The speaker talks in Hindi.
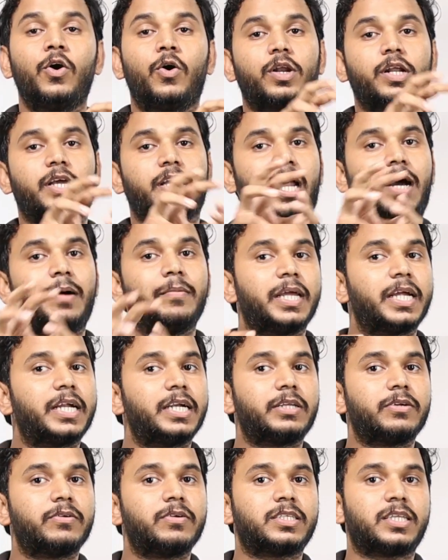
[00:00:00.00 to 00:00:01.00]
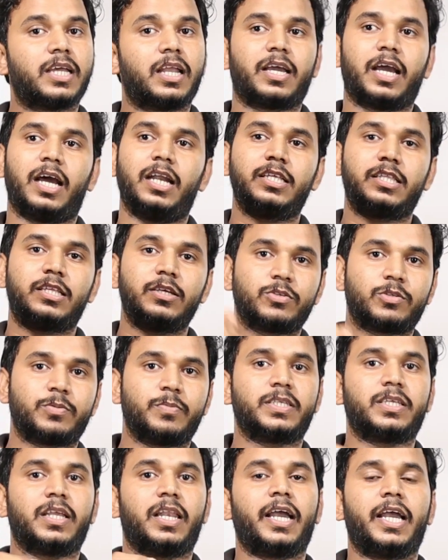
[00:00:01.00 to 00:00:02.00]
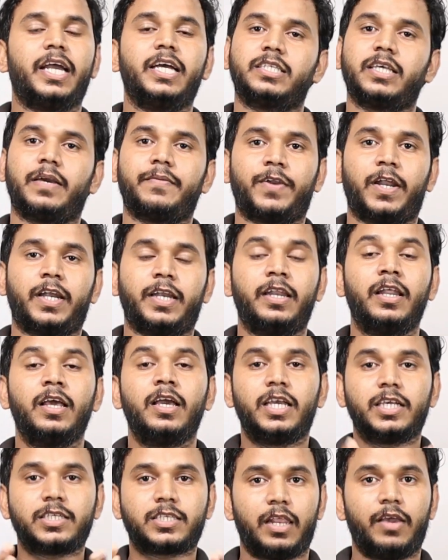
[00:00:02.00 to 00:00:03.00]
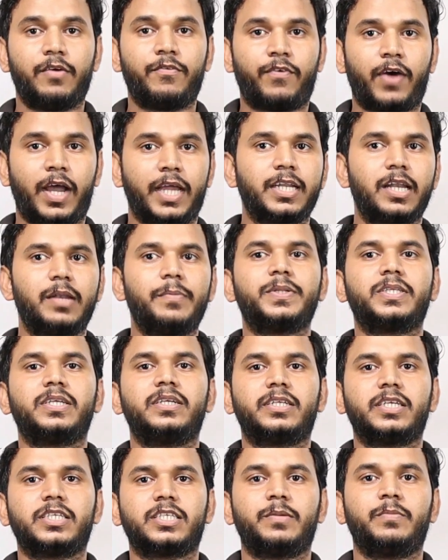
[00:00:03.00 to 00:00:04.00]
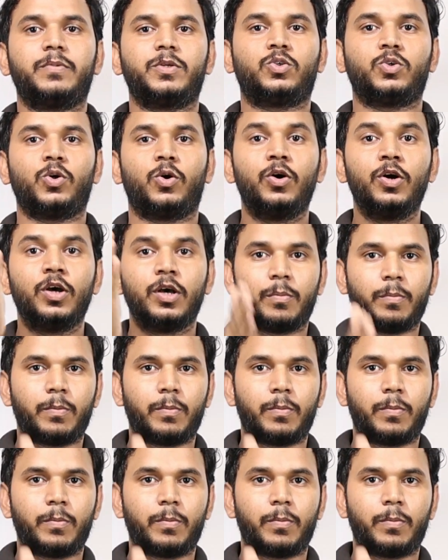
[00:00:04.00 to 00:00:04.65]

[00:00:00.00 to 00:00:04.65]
और ग्राम नेगेटिव की सेल खाली थी उसमें चला गया सेफ्रानिन इसलिए फाइनल प्रेजेंटेशन में जो